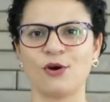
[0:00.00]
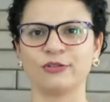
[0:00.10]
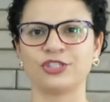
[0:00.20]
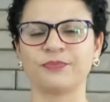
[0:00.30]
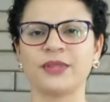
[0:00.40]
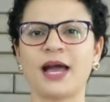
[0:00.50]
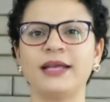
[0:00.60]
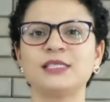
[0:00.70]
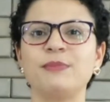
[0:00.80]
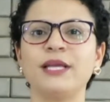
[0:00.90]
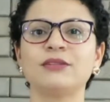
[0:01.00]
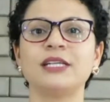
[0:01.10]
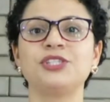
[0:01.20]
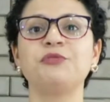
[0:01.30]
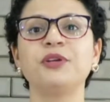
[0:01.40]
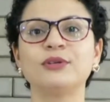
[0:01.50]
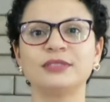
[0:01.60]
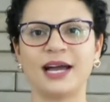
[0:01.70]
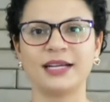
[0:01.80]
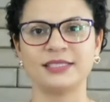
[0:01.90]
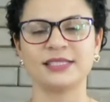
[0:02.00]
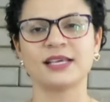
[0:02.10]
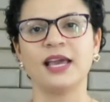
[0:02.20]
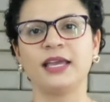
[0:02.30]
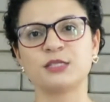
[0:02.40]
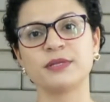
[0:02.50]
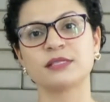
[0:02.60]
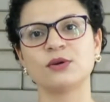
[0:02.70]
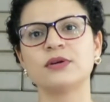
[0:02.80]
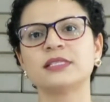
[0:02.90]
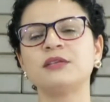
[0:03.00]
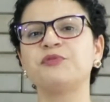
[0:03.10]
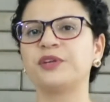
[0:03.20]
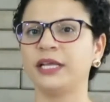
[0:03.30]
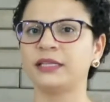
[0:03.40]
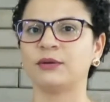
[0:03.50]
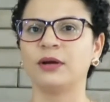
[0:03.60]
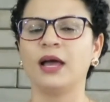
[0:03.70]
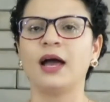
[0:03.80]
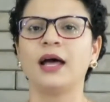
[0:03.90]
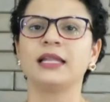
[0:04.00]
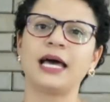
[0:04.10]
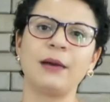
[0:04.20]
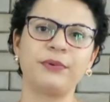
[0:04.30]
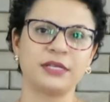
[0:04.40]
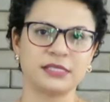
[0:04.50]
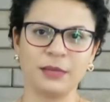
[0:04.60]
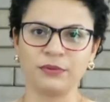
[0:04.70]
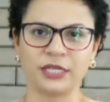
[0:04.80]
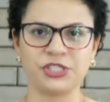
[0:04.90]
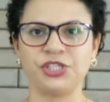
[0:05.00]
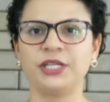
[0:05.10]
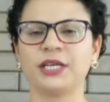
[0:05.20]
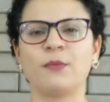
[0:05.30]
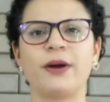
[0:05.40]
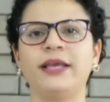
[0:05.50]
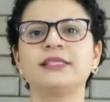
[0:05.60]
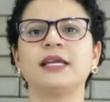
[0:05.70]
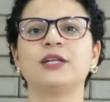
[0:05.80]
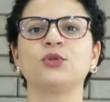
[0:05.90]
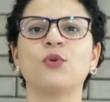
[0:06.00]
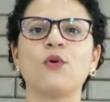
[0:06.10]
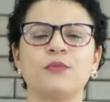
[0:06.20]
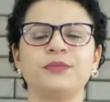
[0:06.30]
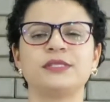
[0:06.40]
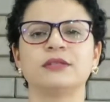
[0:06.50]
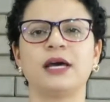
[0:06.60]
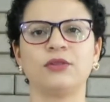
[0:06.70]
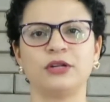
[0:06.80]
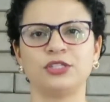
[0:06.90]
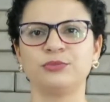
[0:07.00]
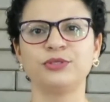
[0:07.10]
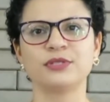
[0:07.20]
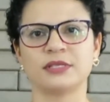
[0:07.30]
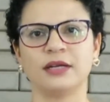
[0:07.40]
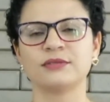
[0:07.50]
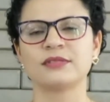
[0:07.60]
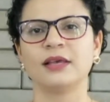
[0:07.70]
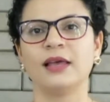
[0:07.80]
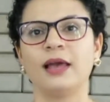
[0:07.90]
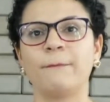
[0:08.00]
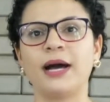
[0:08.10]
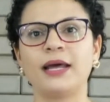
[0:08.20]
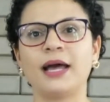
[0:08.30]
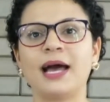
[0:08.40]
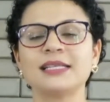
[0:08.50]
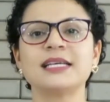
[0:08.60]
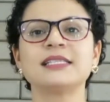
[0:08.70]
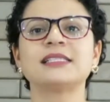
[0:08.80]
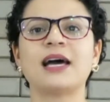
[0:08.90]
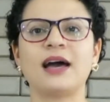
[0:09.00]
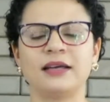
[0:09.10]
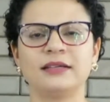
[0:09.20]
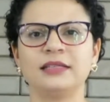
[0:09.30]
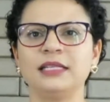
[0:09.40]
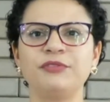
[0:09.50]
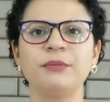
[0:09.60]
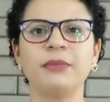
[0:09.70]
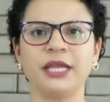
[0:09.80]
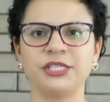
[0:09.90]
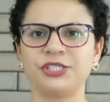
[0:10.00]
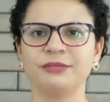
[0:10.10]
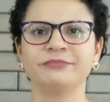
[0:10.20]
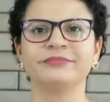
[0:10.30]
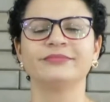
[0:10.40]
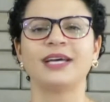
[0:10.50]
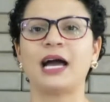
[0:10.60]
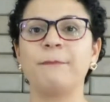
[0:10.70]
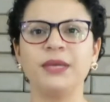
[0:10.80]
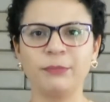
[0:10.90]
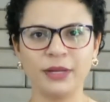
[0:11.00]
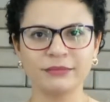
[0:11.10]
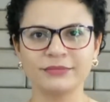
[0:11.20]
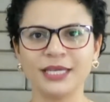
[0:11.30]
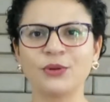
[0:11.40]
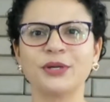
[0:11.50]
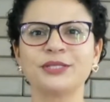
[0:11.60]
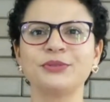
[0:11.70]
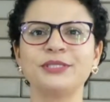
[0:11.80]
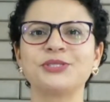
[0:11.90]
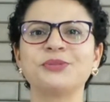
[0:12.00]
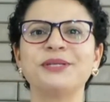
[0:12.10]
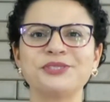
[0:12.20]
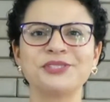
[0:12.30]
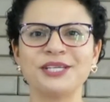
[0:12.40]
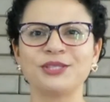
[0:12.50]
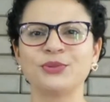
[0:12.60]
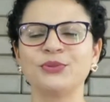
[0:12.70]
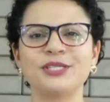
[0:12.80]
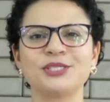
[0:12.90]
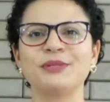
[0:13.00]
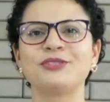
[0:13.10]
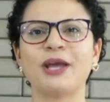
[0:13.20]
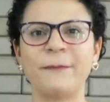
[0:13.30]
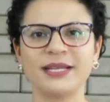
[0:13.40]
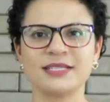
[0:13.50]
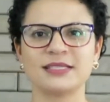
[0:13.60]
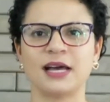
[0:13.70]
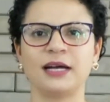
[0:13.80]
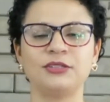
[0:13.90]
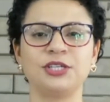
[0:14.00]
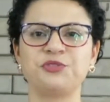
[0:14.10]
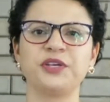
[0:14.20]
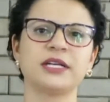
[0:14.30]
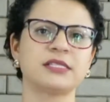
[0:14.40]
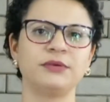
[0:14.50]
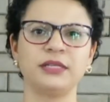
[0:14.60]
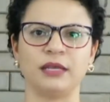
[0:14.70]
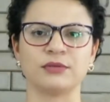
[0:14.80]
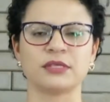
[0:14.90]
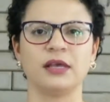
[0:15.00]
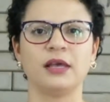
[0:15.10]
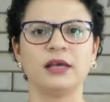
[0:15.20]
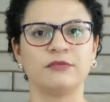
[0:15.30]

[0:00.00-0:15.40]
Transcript: Sandro Rocha, a respeito das dificuldades que as pessoas enfrentam lá, por exemplo, na China, que é o país que ele atuou como missionário durante muitos anos, para acessar livremente a Bíblia enquanto instrumento de leitura, instrumento de aprendizado e de edificação em Deus.